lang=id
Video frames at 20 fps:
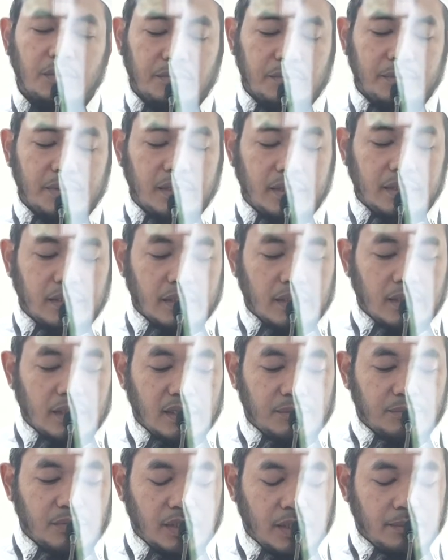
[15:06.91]
wa barik
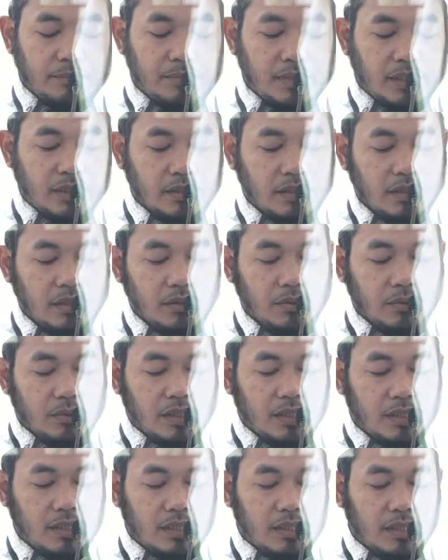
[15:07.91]
ala Muhammad
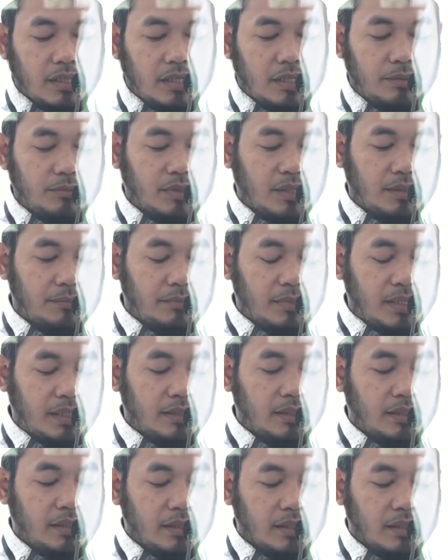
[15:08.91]
wa ala ali
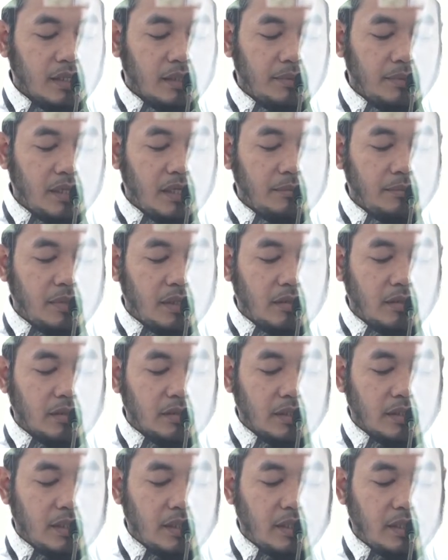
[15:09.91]
Muhammad kama
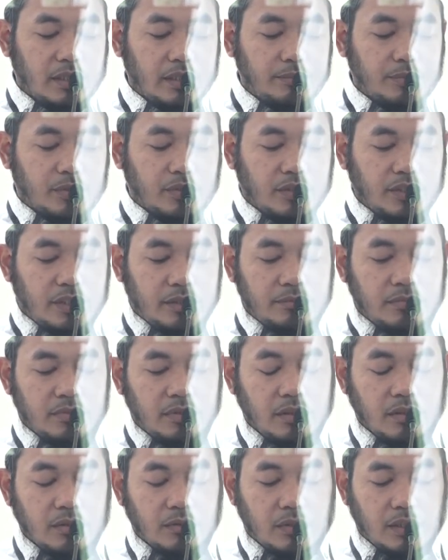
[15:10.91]
barakta ala Ibrahim
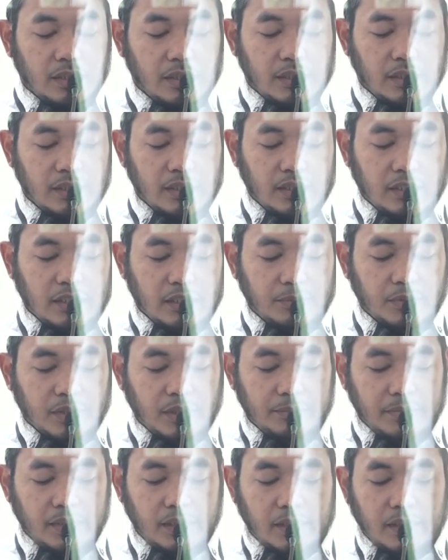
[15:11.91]
wa ala ali
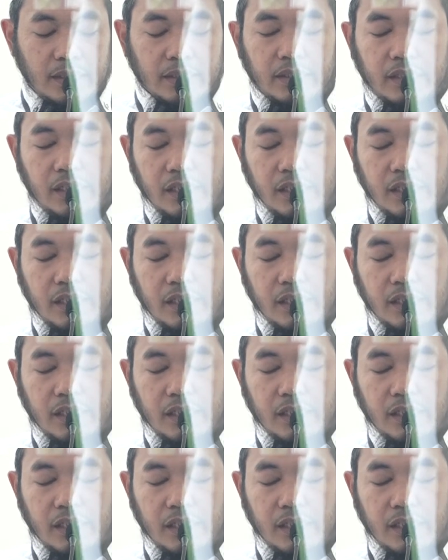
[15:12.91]
Ibrahim innaka